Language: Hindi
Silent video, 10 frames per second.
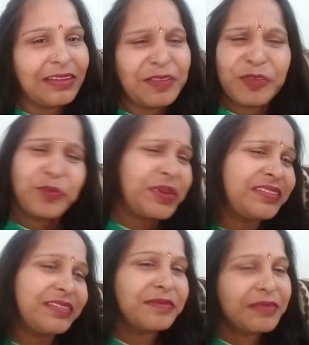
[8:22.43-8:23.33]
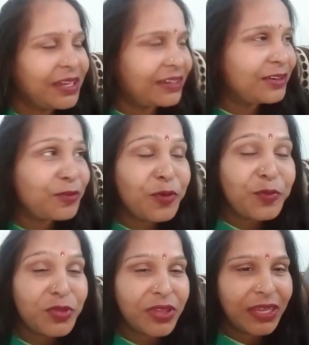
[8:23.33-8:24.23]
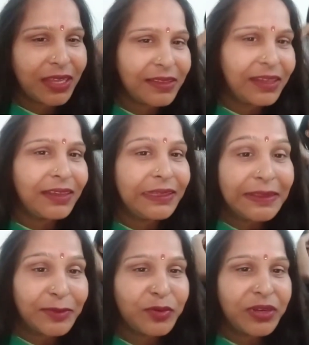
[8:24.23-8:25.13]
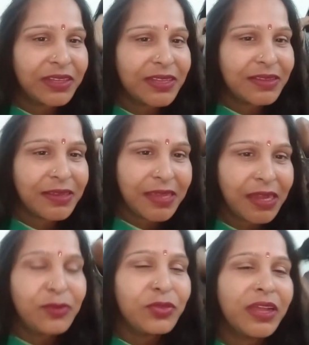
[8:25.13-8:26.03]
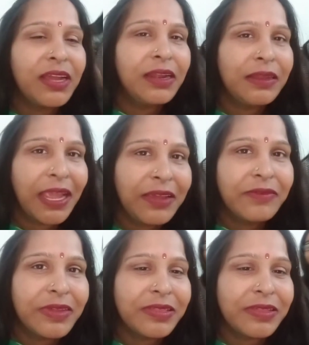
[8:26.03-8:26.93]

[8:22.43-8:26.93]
बस अगर कोई मुझसे कहता है कि इसको करने से क्या होता है टाइम वेस्ट